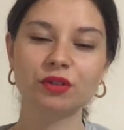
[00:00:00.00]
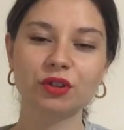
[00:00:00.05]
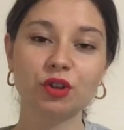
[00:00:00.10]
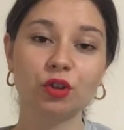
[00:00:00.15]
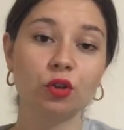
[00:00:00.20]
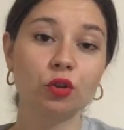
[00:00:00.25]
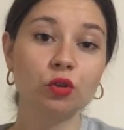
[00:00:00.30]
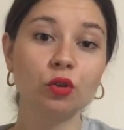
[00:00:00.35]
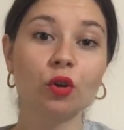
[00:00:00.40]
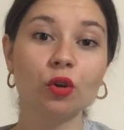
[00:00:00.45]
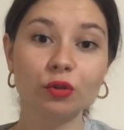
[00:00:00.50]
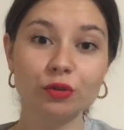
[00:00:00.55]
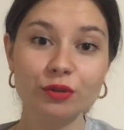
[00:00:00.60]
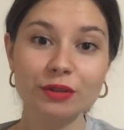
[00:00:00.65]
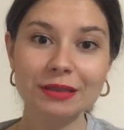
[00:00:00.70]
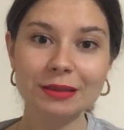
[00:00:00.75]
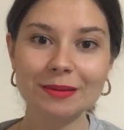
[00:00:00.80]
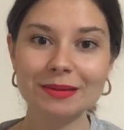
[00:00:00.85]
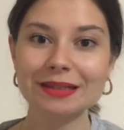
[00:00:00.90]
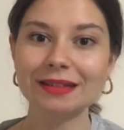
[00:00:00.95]
Kilolu
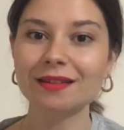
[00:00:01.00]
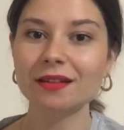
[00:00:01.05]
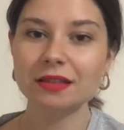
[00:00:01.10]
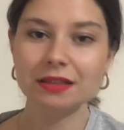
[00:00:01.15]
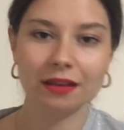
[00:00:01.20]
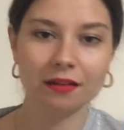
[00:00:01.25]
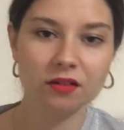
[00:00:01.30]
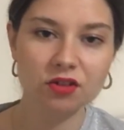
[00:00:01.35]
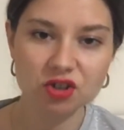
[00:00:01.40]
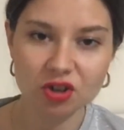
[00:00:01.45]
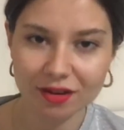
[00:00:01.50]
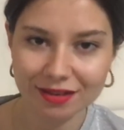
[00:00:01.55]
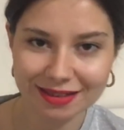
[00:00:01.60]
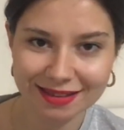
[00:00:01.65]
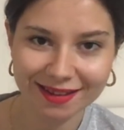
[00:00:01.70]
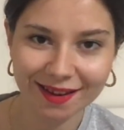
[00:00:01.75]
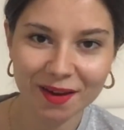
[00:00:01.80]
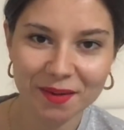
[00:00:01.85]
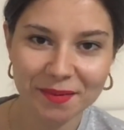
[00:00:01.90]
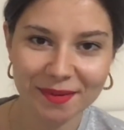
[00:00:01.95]
olduğun zaman zaten salıncağa
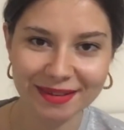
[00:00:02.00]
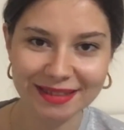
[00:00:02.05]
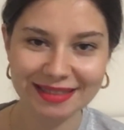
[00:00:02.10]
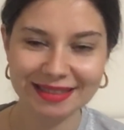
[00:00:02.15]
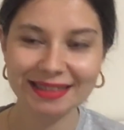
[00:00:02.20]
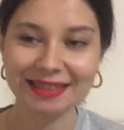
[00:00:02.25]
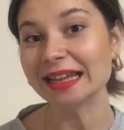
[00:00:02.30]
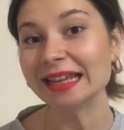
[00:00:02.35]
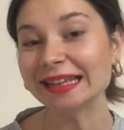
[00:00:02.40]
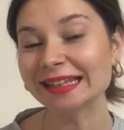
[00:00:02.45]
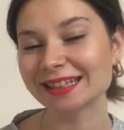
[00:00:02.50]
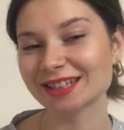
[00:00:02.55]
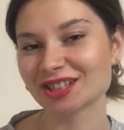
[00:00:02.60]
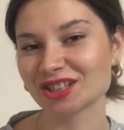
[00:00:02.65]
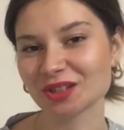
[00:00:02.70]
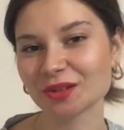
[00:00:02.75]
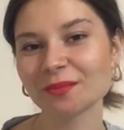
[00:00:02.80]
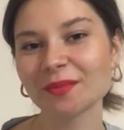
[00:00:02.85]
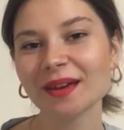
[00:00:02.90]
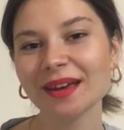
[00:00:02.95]
sığamazsın. İlk
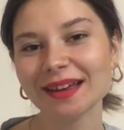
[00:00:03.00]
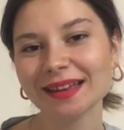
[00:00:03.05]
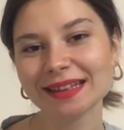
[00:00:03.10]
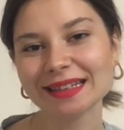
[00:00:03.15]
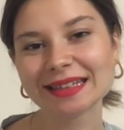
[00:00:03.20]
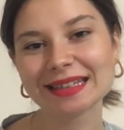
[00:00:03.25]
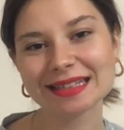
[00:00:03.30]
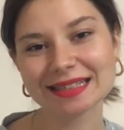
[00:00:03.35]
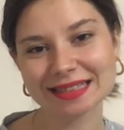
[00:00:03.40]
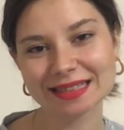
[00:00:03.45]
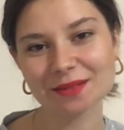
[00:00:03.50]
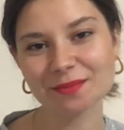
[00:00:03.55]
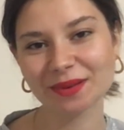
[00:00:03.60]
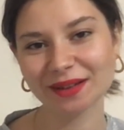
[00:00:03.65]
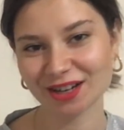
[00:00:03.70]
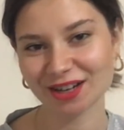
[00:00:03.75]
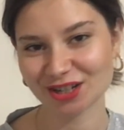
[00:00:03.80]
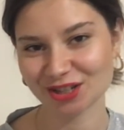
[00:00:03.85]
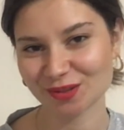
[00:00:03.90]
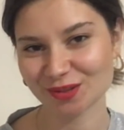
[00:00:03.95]
işim ikisini
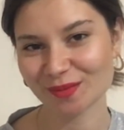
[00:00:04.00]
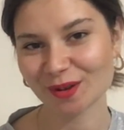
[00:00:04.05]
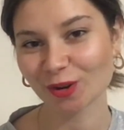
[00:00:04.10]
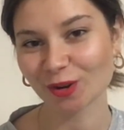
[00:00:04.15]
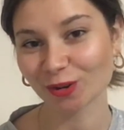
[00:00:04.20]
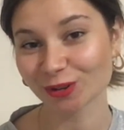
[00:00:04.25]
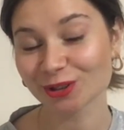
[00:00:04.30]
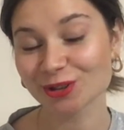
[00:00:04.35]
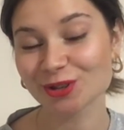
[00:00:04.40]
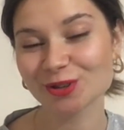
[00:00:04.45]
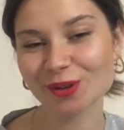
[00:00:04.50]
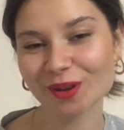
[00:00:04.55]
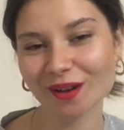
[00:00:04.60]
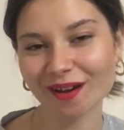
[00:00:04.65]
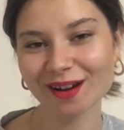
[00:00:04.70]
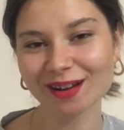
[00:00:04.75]
birleştirmek oldu çünkü